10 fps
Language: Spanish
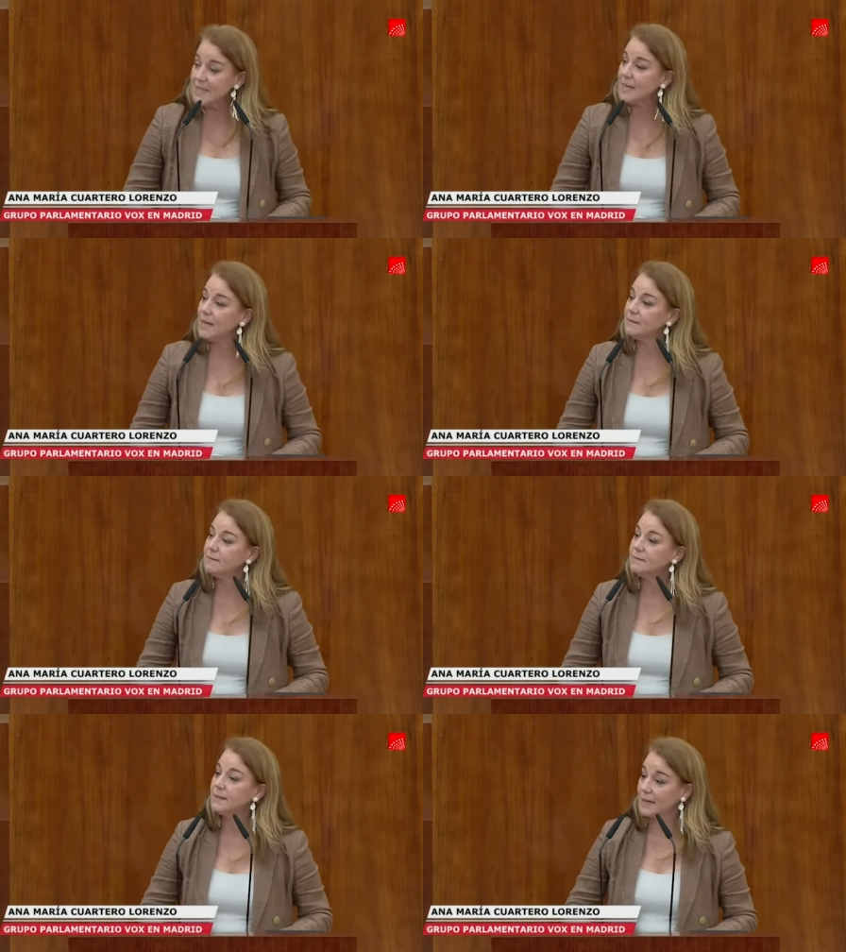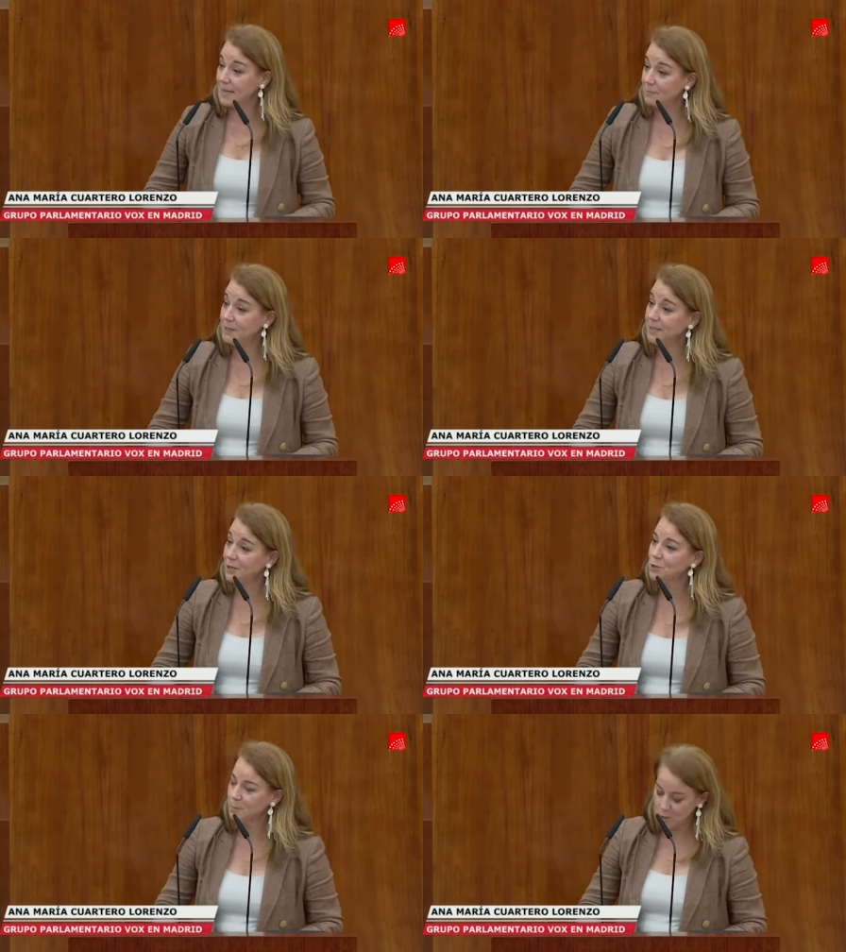sean
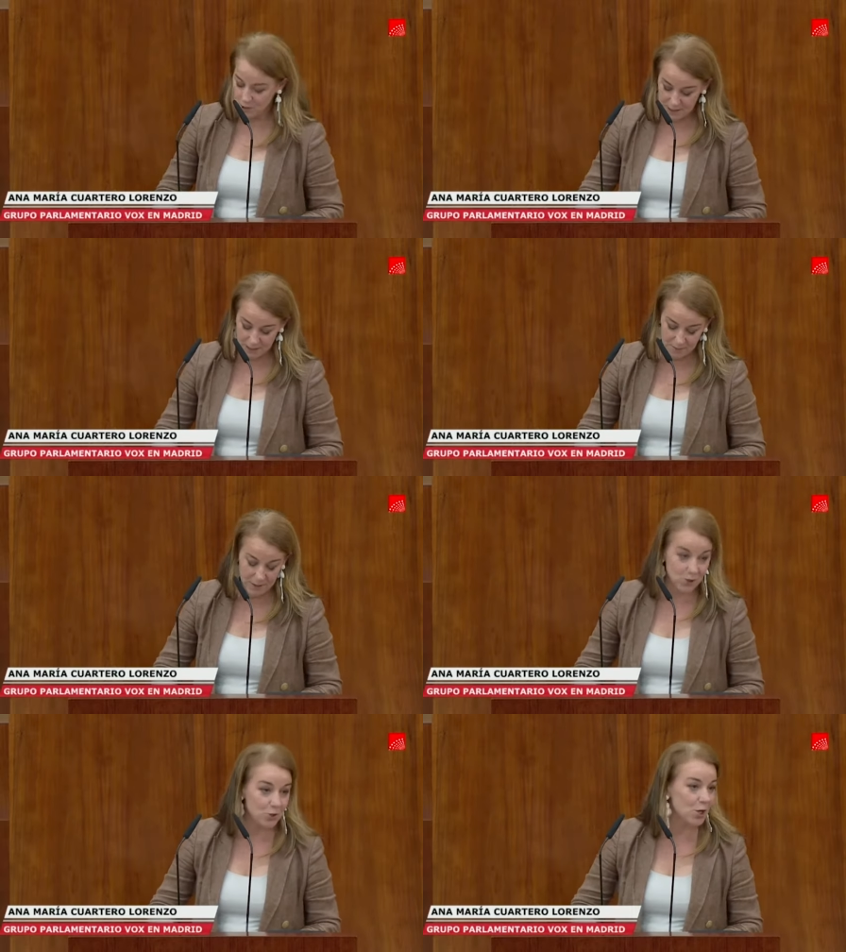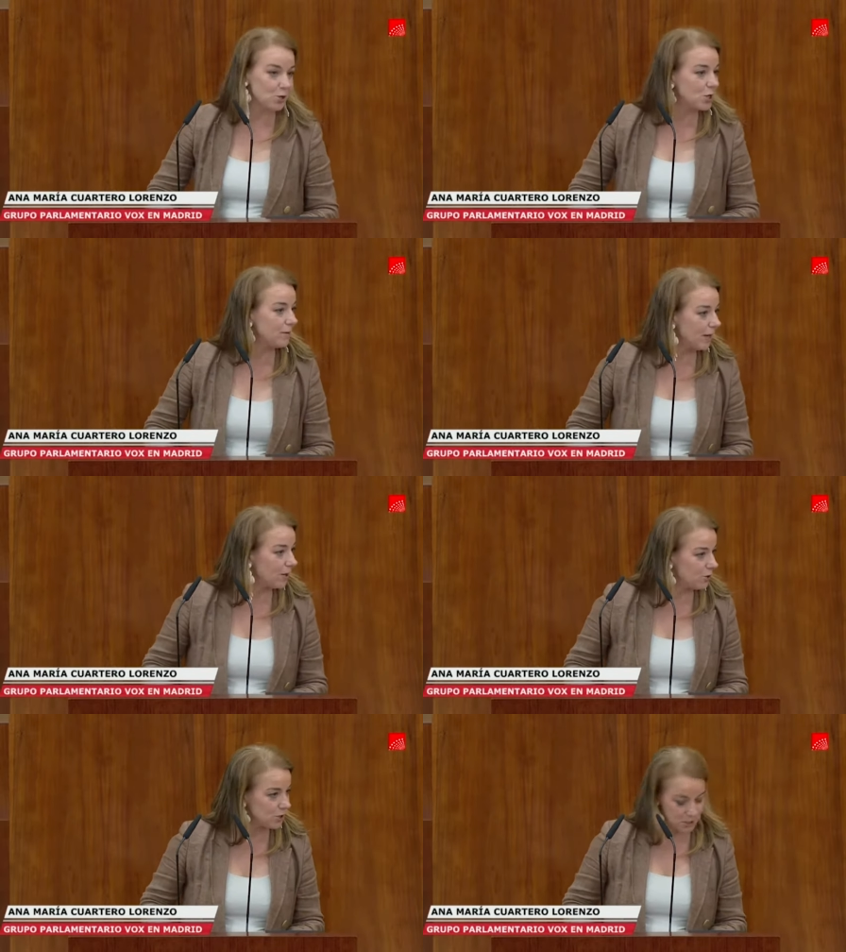realmente los peores enemigos de los
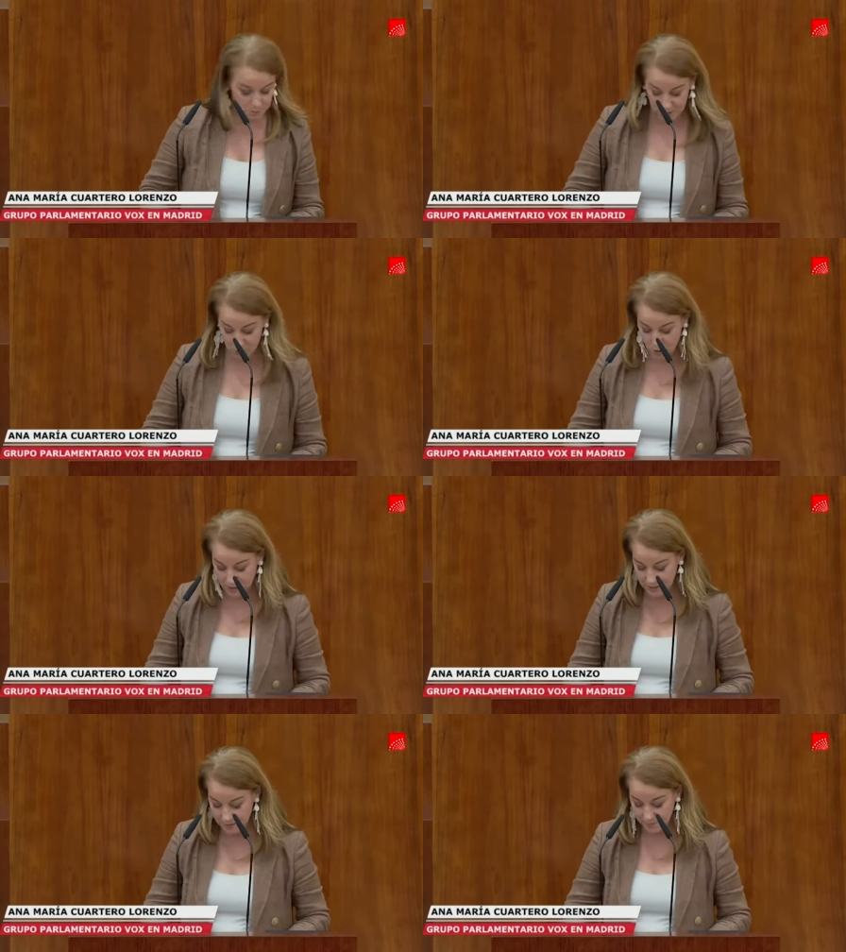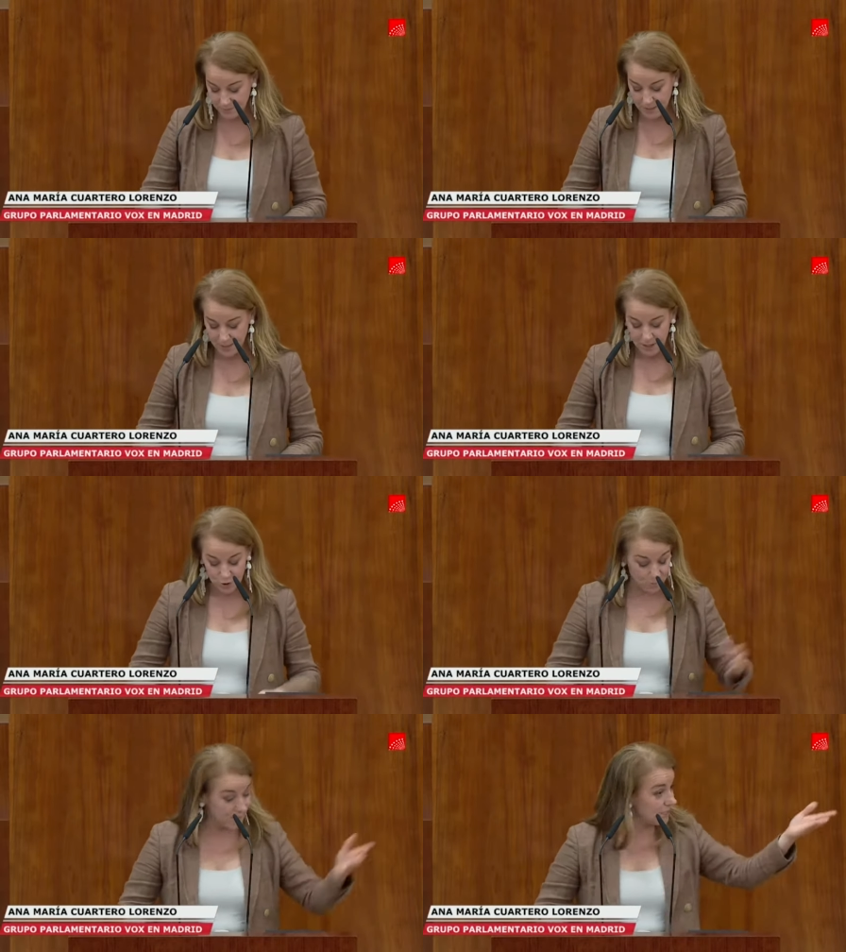trabajadores españoles. Su